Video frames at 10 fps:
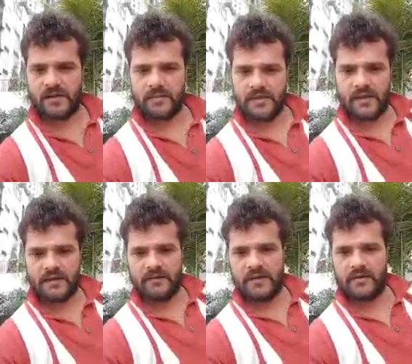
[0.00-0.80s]
अभी
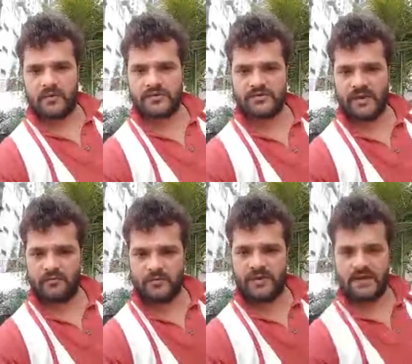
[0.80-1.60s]
आने वाले लोग जो हैं
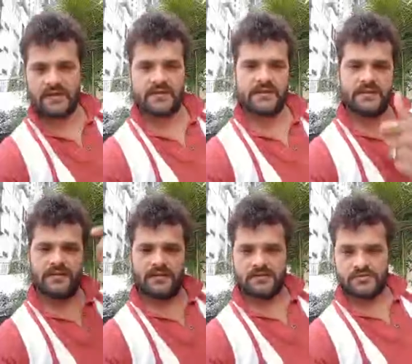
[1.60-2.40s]
वो भी
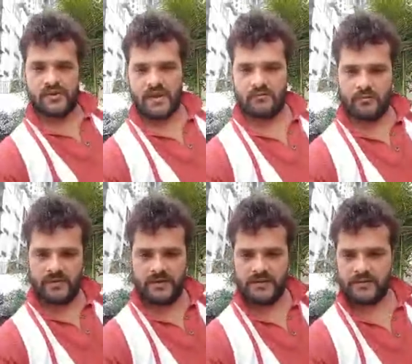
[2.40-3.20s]
जो हैं वो
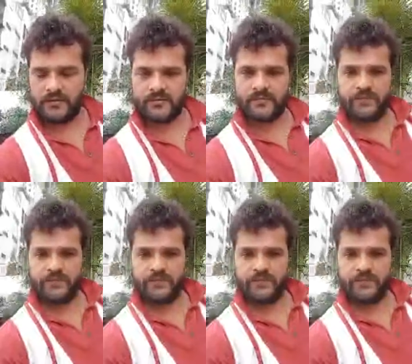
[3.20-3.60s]
भी नो